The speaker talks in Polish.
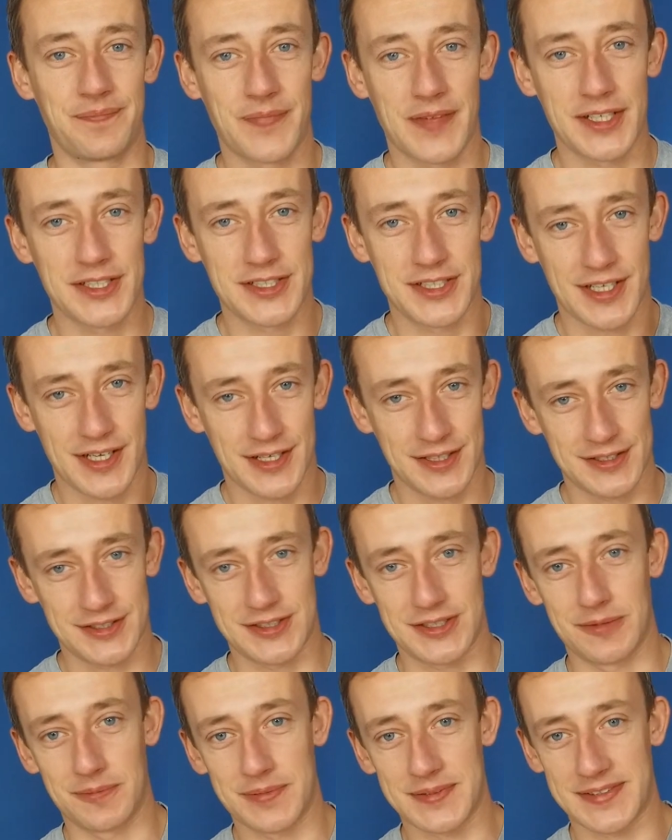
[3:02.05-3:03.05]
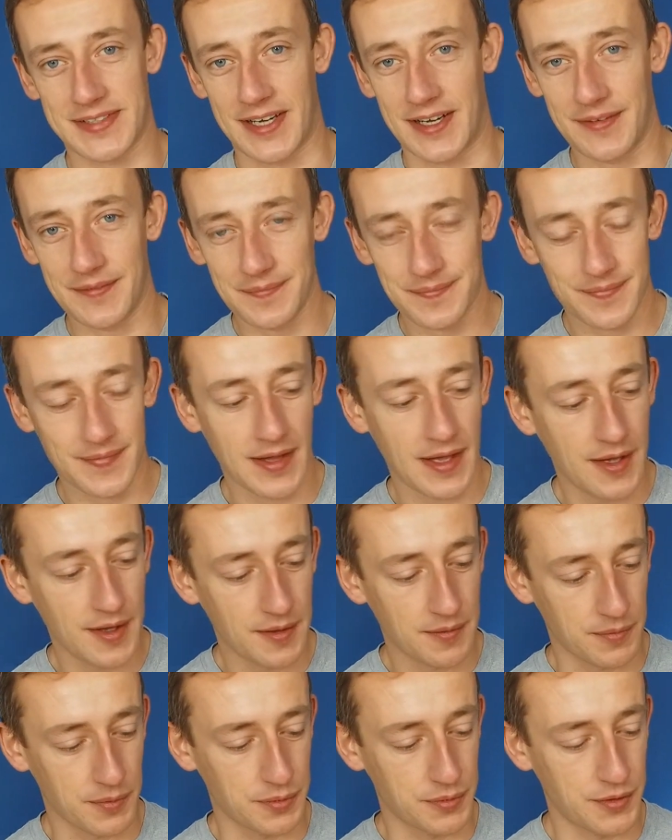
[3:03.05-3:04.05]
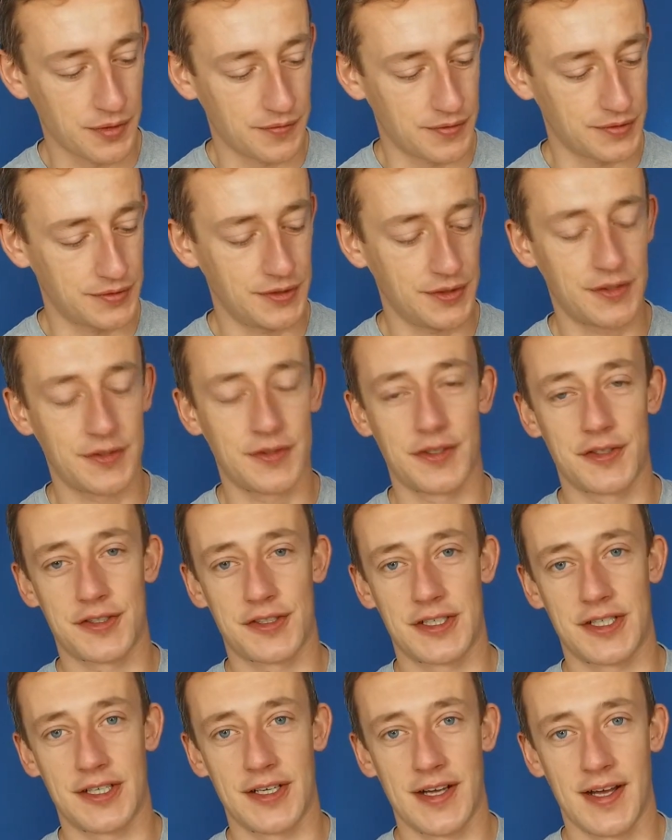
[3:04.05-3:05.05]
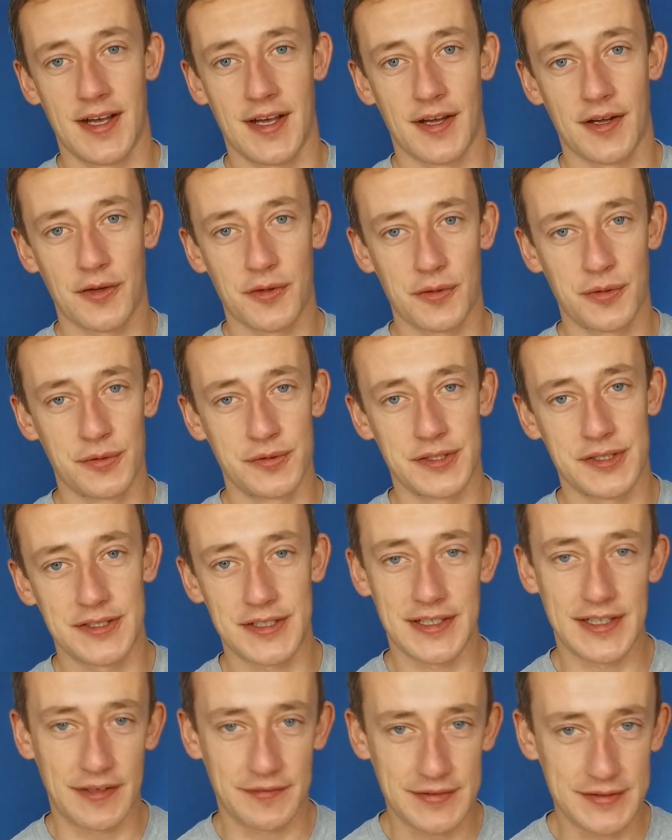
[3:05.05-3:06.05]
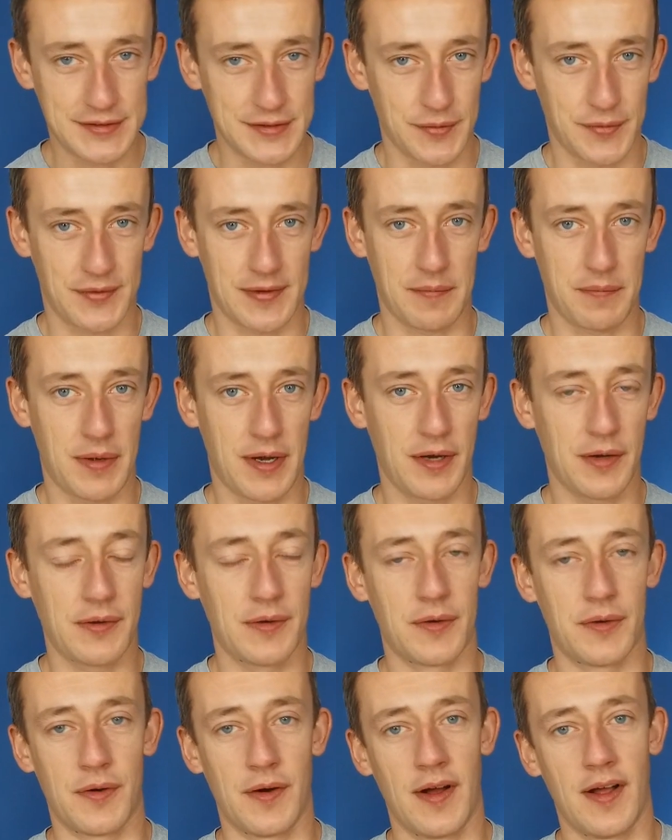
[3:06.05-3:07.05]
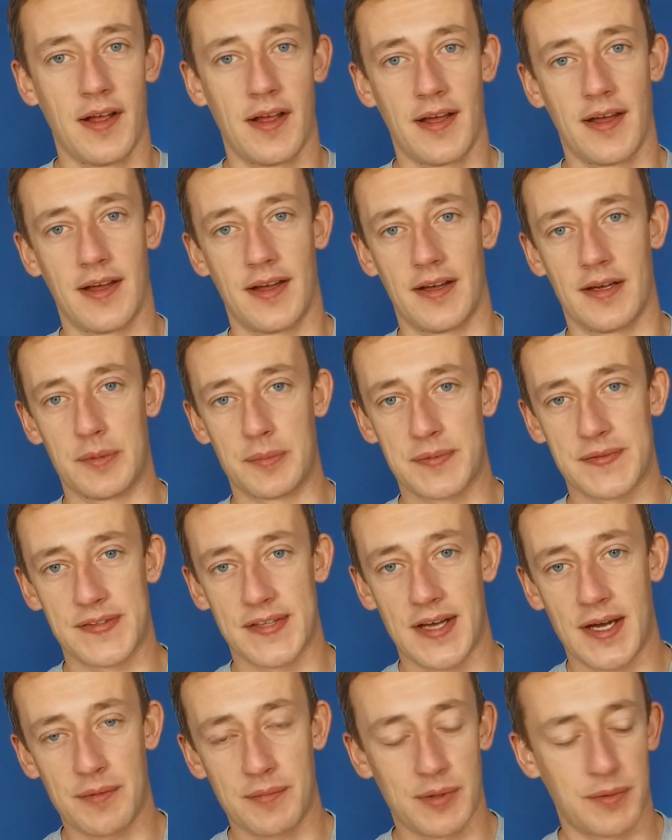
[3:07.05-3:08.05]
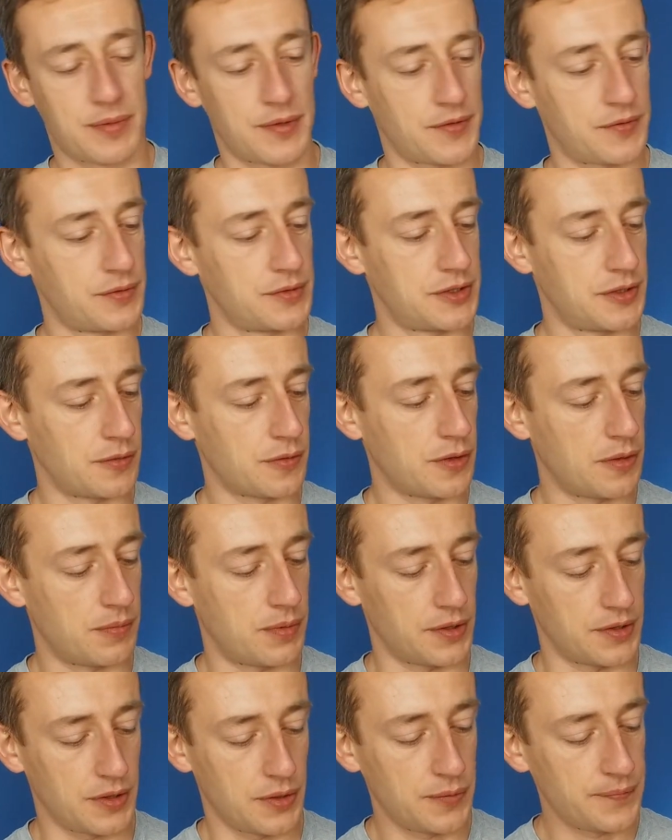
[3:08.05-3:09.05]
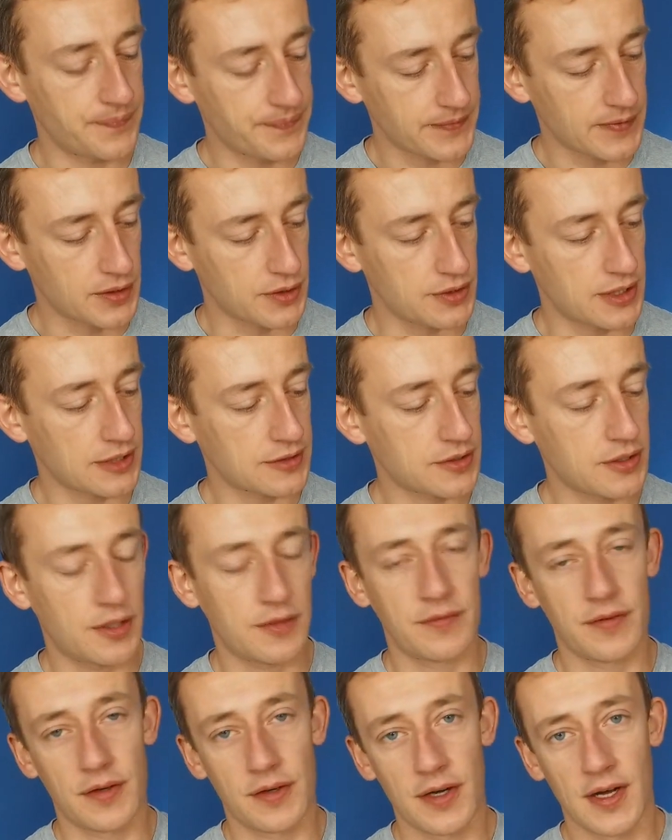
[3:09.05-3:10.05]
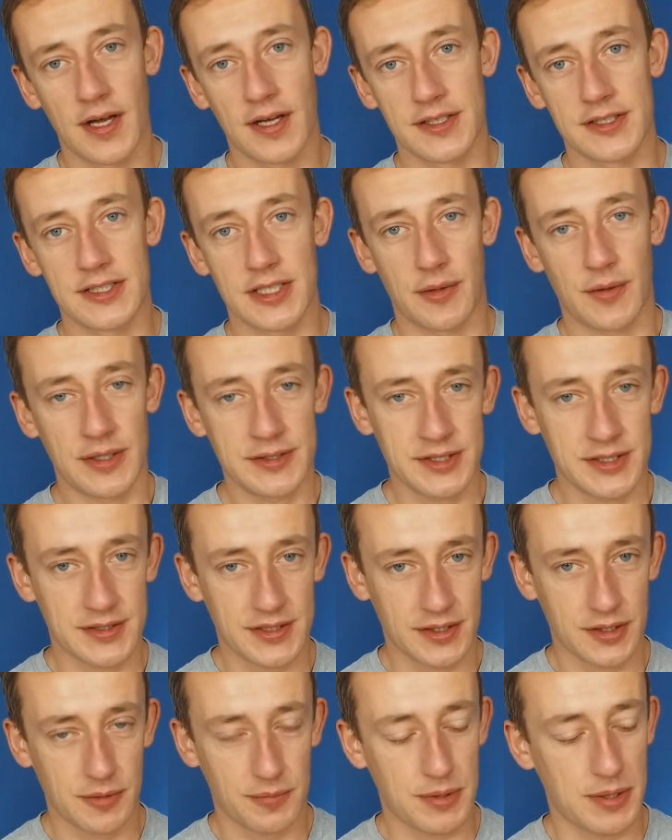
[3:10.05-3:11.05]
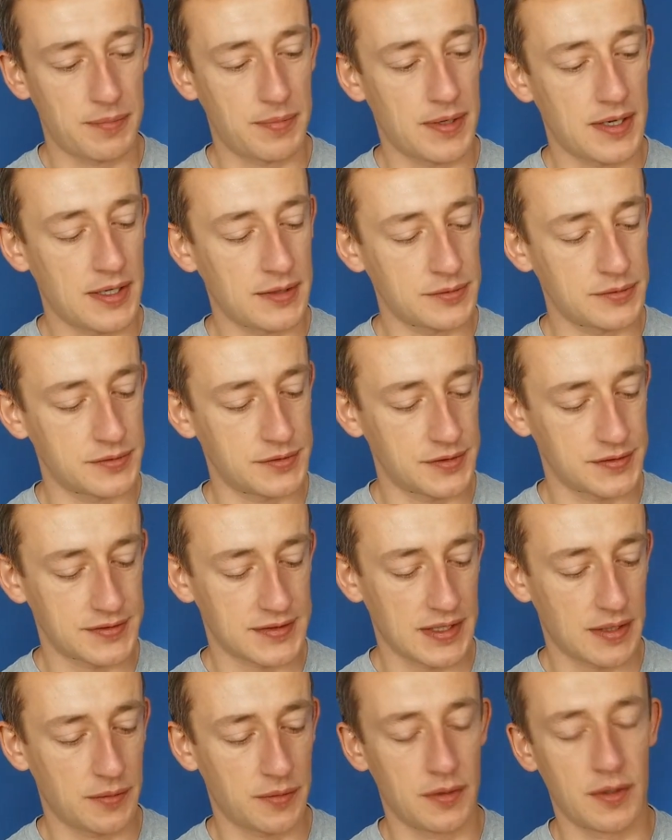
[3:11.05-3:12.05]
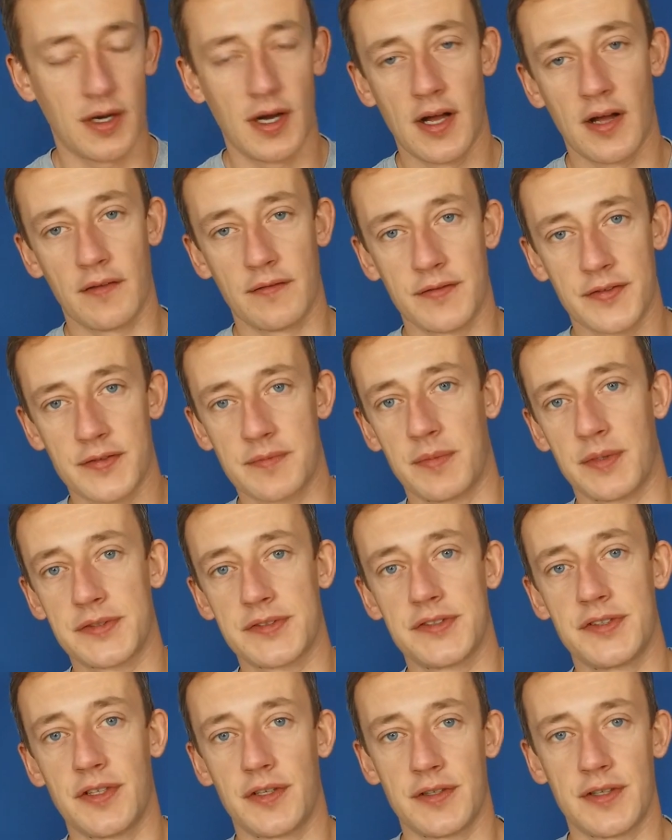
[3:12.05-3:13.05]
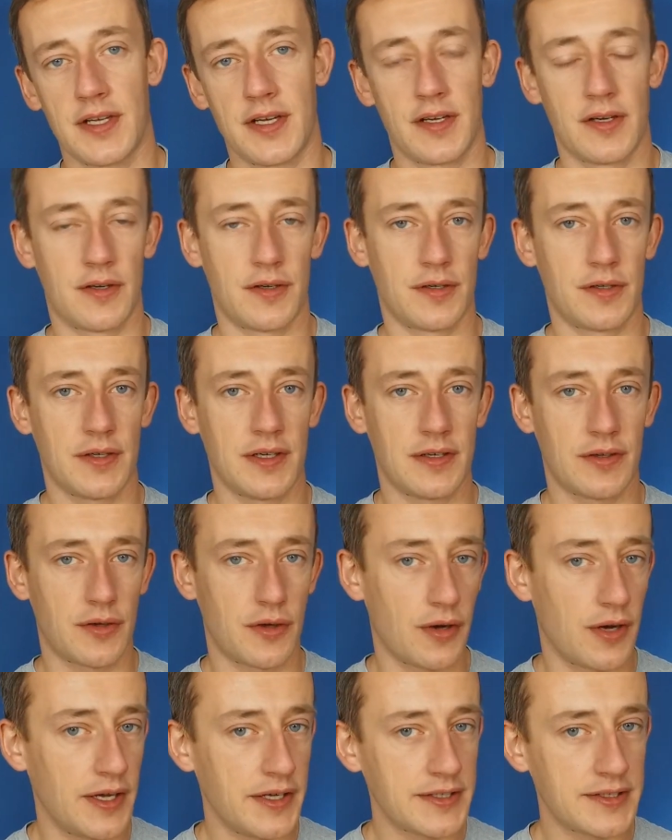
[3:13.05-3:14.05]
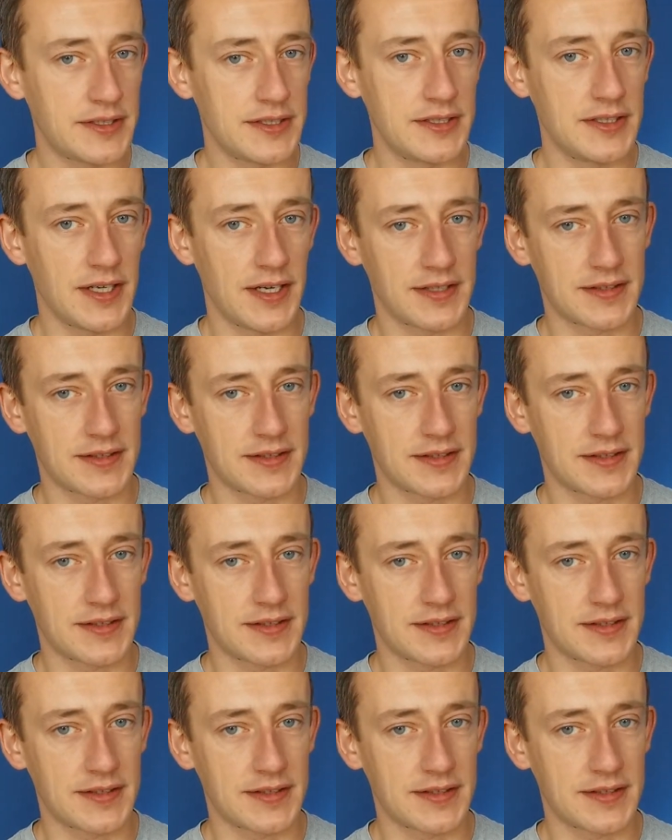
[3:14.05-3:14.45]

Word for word: psa. Udowodniono, że kuny nienawidzą zapachu psa, po prostu się go boją. Dodatkowo działanie tego preparatu zostało wzmocnione o olejki eteryczne,